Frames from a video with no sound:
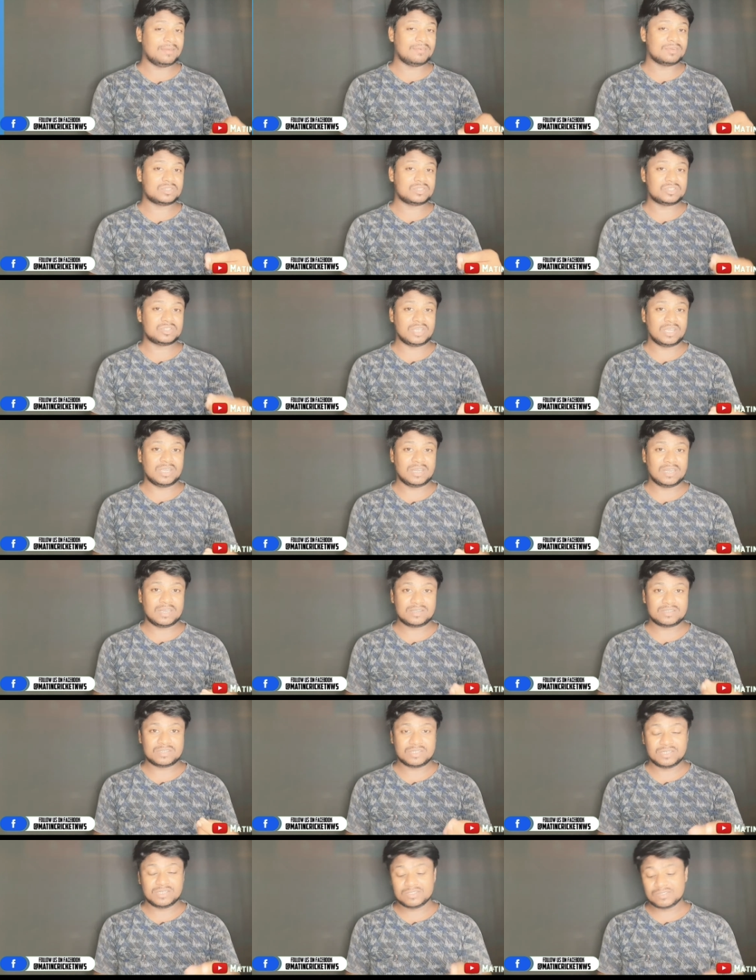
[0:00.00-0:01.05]
वर्सेज
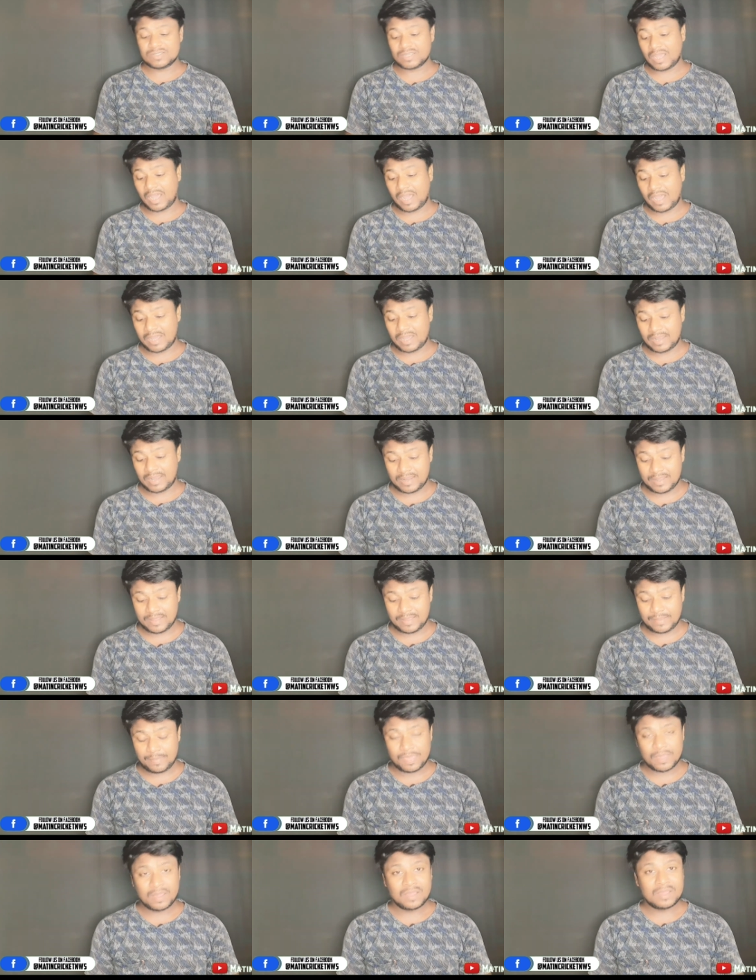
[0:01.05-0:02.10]
इंग्लैंड सीरीज से आ रहा
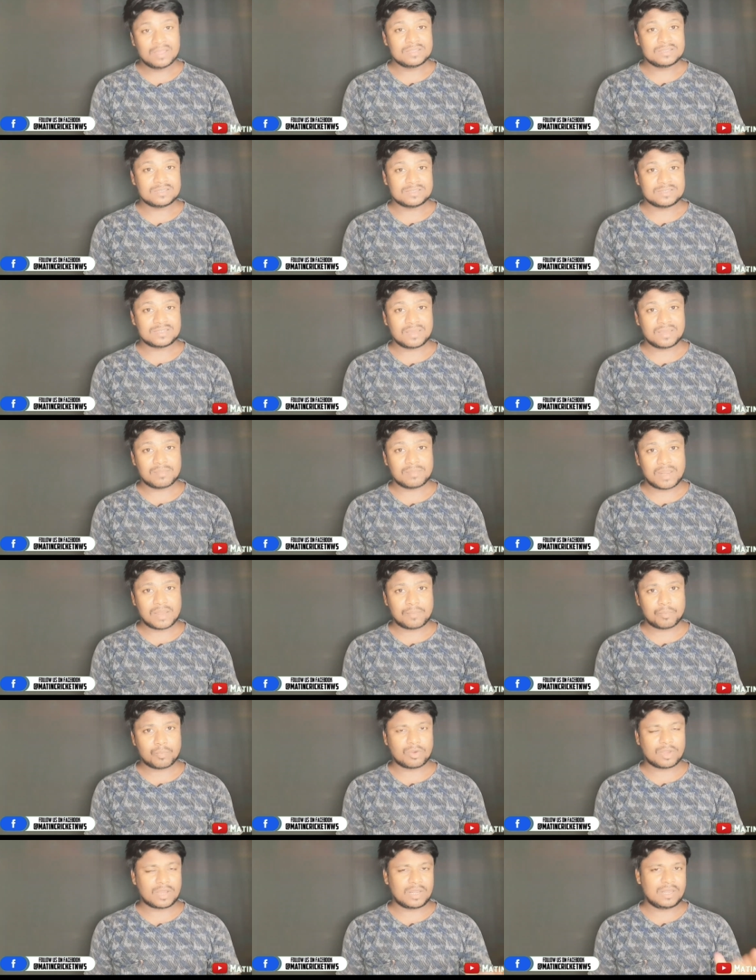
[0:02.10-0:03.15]
है जैसे कि मैंने
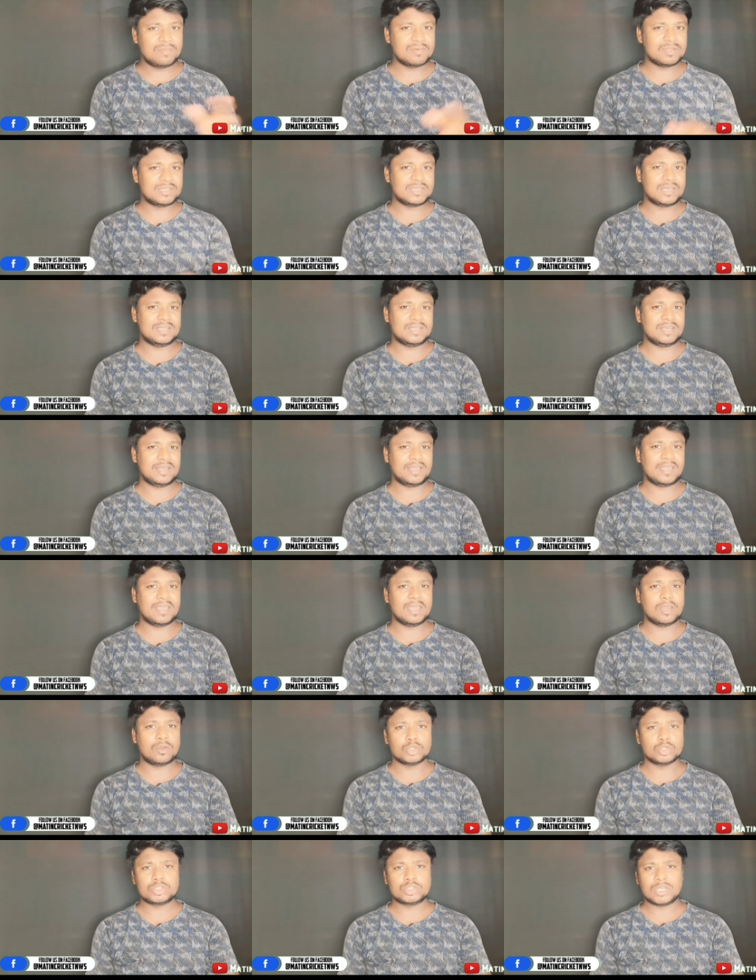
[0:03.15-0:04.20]
आपको कल ही बताया था
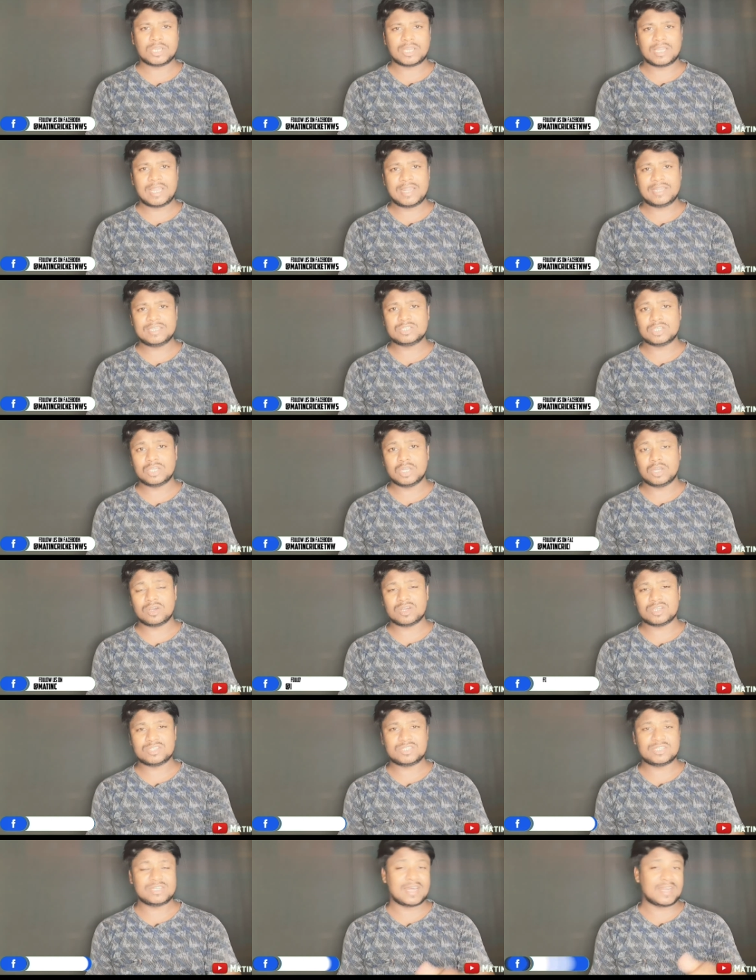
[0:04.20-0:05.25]
कि कुछ खिलाड़ी
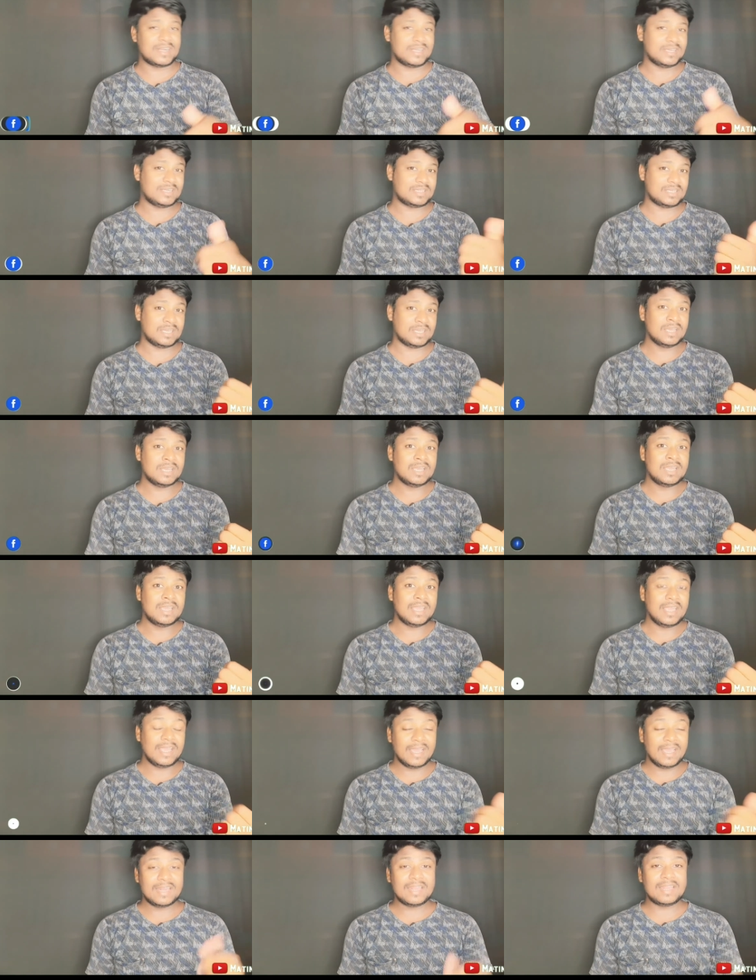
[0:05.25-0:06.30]
श्रीलंका से डायरेक्ट
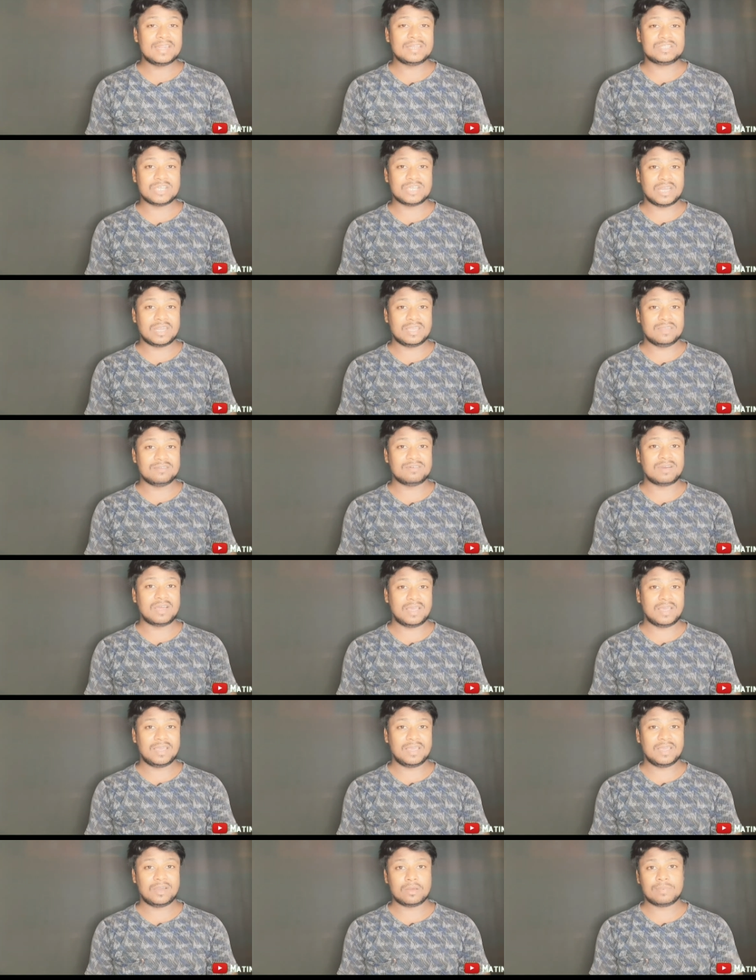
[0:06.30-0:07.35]
इंग्लैंड जाने
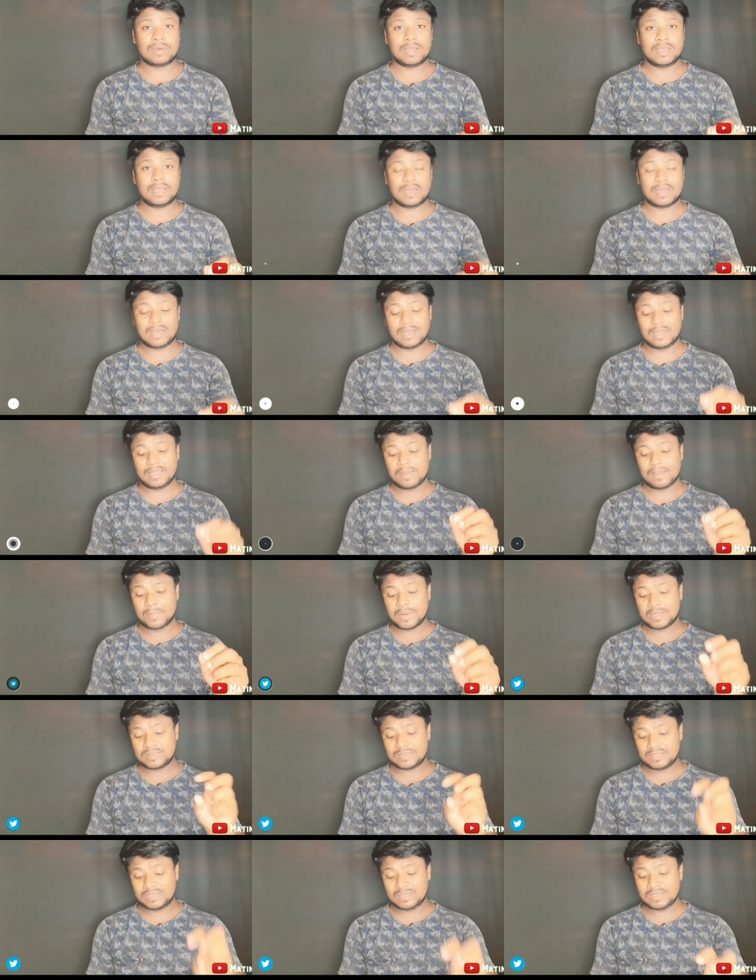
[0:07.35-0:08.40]
वाला है और भाई हाँ यहाँ
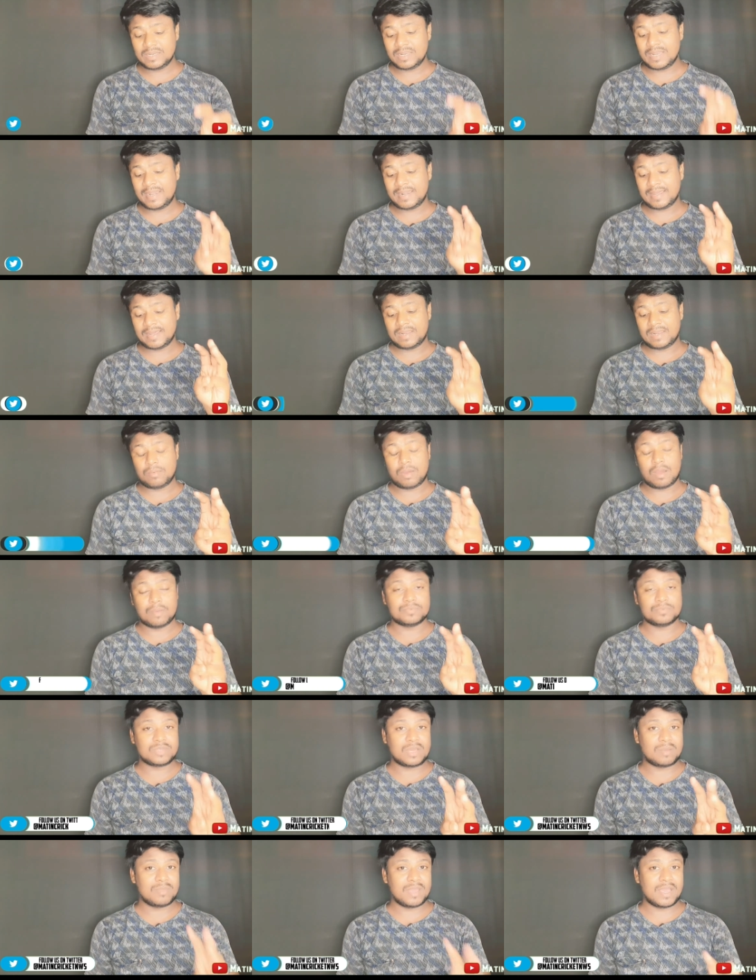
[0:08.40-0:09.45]
पर तीन खिलाड़ी का नाम
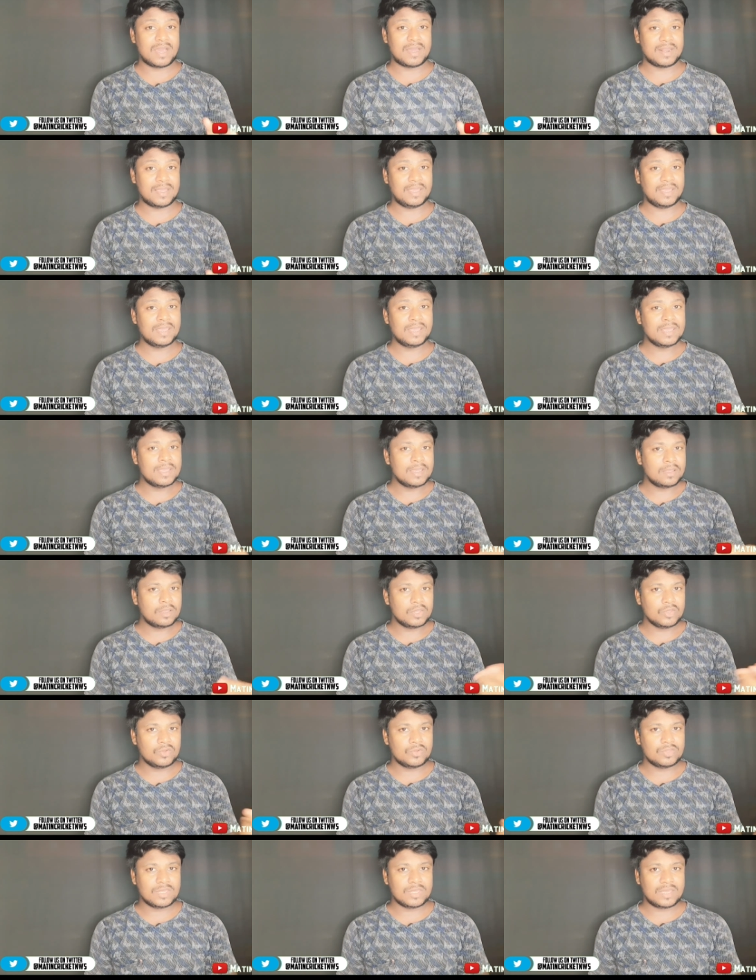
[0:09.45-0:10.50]
आप सामने आ रहा है
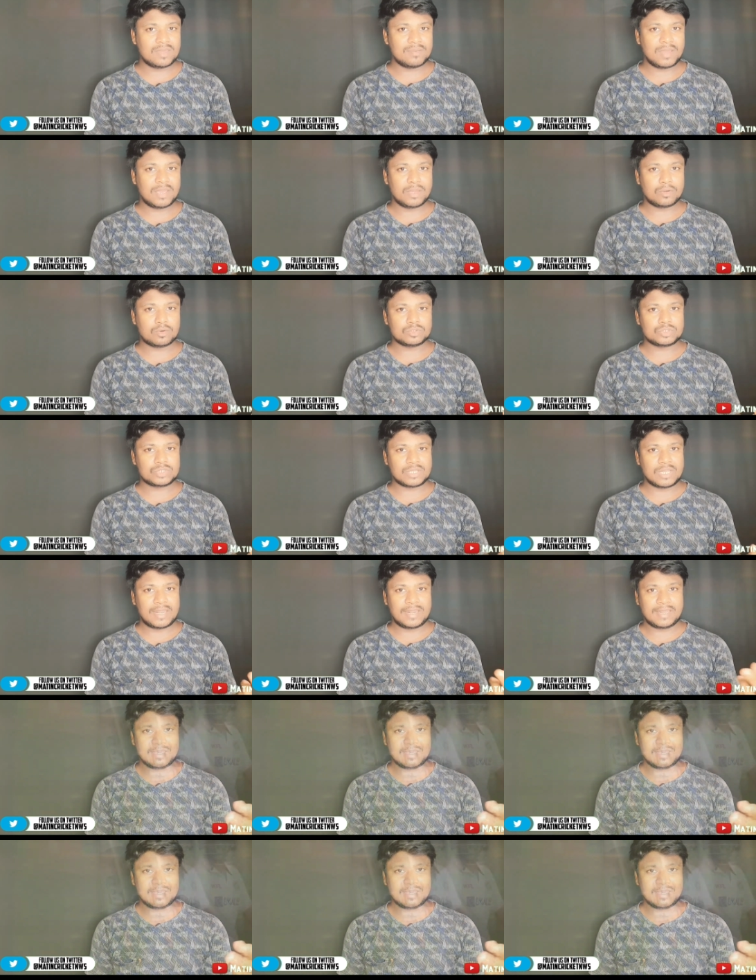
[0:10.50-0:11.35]
क्योंकि देखिए भाई कुछ खिलाड़ी